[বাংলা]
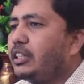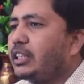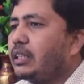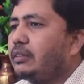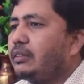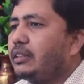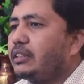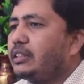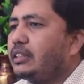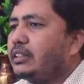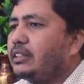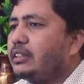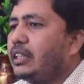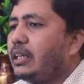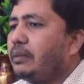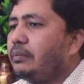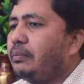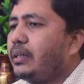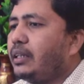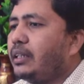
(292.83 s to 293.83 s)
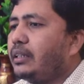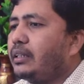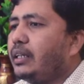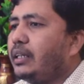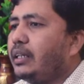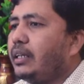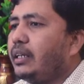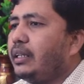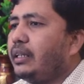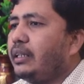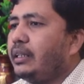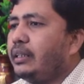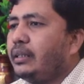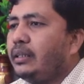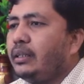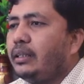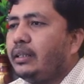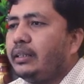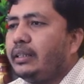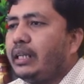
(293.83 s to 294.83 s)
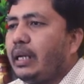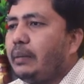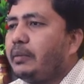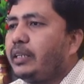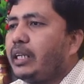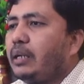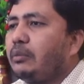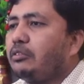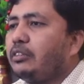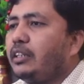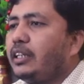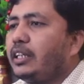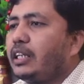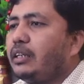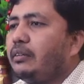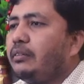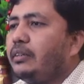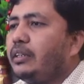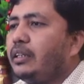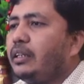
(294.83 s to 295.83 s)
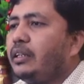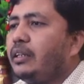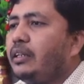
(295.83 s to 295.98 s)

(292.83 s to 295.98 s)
দেখতে পাচ্ছেন যে আপনার ট্যাবে কেমন দেখাবে